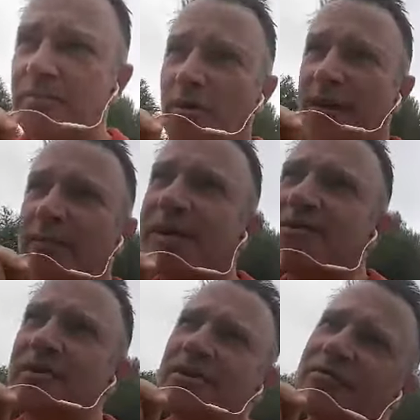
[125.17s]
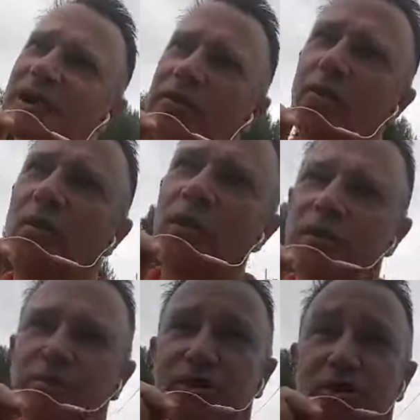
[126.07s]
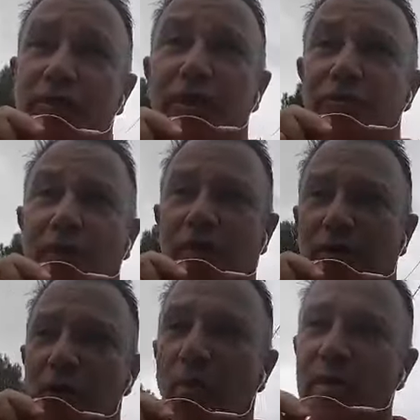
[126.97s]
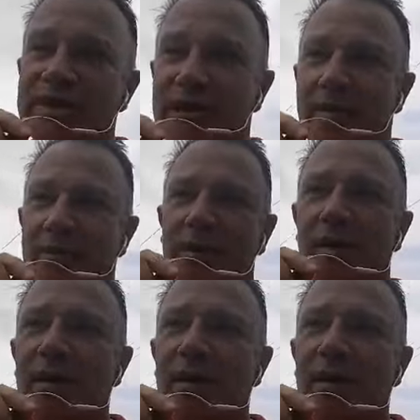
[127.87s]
premières personnes qui viendront, hein, un petit événement, comme on les aime.